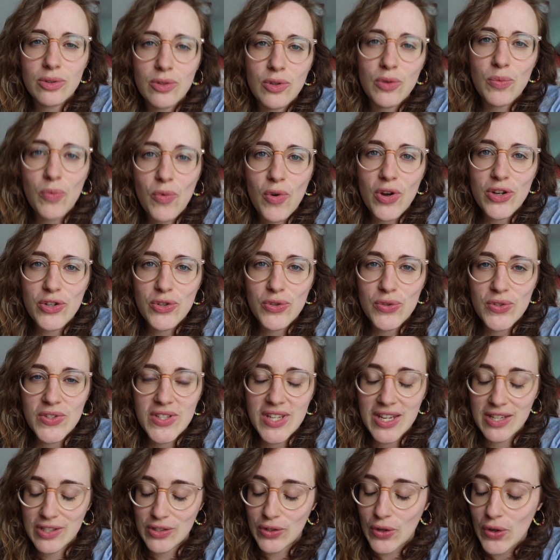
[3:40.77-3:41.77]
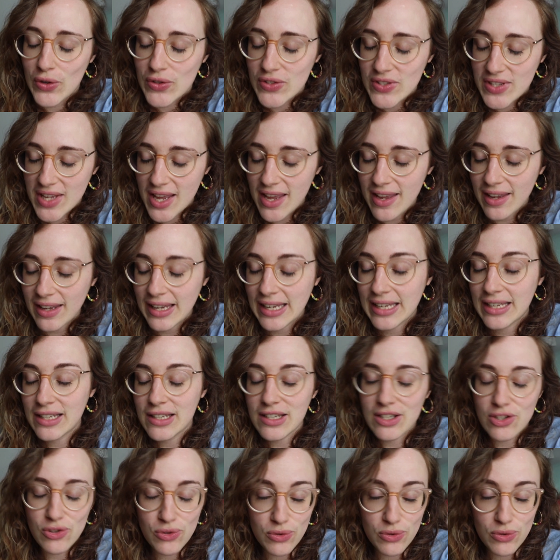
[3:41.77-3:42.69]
au moins je sais ce que c'est et je